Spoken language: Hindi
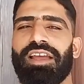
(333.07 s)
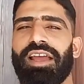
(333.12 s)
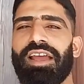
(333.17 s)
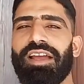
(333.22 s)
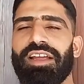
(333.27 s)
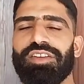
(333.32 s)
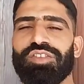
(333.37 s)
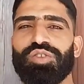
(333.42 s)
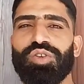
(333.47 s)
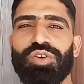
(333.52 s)

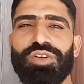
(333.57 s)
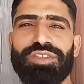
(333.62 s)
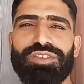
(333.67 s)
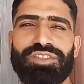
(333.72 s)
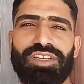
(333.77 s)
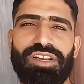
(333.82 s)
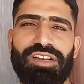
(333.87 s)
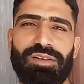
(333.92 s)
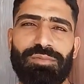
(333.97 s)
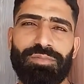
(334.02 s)
एंड जो
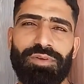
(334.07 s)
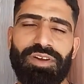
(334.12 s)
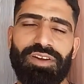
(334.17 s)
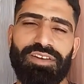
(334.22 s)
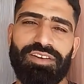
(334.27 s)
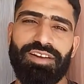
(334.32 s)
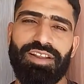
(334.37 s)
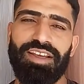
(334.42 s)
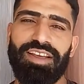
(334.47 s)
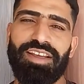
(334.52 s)
इस चैनल पे
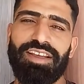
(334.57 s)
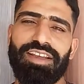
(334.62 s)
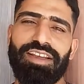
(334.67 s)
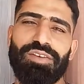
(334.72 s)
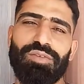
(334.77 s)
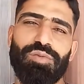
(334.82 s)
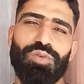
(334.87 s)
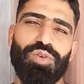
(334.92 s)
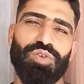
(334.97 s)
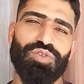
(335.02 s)
नए
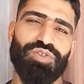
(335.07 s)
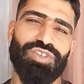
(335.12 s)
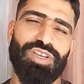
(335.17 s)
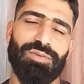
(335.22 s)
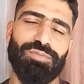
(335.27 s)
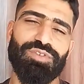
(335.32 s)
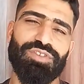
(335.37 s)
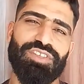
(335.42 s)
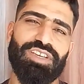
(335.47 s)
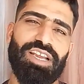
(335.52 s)
हैं वो
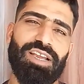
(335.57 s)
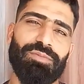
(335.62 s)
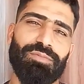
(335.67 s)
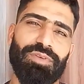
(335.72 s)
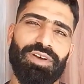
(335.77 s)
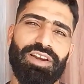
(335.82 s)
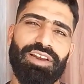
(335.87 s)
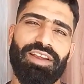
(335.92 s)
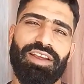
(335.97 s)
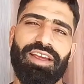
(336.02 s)
सब्सक्राइब
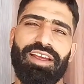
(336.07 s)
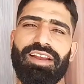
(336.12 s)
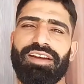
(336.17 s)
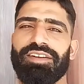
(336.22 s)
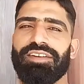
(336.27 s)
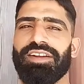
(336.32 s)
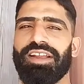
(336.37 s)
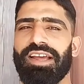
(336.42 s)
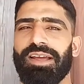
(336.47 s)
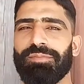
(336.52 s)
करें
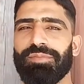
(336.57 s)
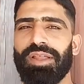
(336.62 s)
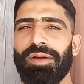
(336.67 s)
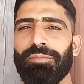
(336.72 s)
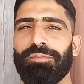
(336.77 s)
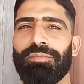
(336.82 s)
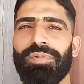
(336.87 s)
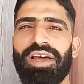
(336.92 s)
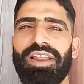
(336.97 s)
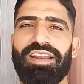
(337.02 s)
एंड टैप
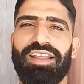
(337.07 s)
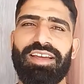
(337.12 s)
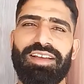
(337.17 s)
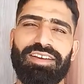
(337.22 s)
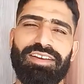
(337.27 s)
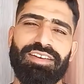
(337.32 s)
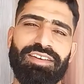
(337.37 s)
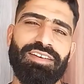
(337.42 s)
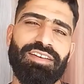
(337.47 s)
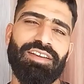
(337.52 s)
द बेल
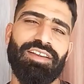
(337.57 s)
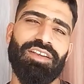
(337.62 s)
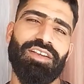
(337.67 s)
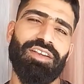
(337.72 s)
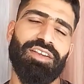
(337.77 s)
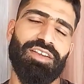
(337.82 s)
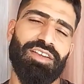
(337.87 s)
आइकन